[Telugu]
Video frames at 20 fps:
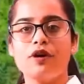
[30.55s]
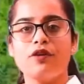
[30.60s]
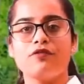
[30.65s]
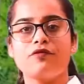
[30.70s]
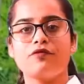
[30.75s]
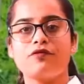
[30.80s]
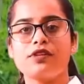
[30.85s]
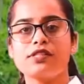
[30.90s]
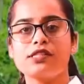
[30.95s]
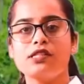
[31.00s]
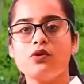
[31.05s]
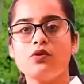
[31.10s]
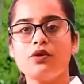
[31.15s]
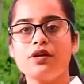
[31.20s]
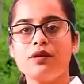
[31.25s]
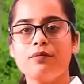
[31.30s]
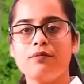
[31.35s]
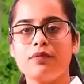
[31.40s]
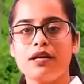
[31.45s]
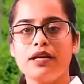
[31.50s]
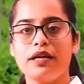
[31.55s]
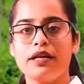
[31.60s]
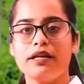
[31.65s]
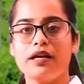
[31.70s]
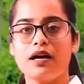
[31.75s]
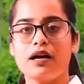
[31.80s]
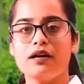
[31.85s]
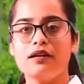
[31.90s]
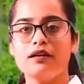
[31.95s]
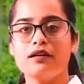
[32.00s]
ఇప్పుడు నేను మీకు
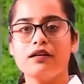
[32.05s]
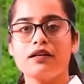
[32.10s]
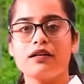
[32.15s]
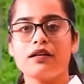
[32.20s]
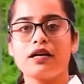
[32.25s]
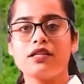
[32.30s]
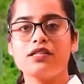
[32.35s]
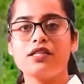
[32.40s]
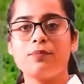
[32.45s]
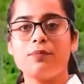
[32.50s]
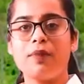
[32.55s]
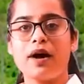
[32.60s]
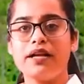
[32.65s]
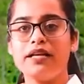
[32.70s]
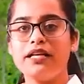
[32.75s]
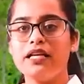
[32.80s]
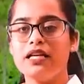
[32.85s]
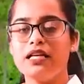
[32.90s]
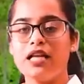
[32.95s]
మొక్కల మలేరియా ఒక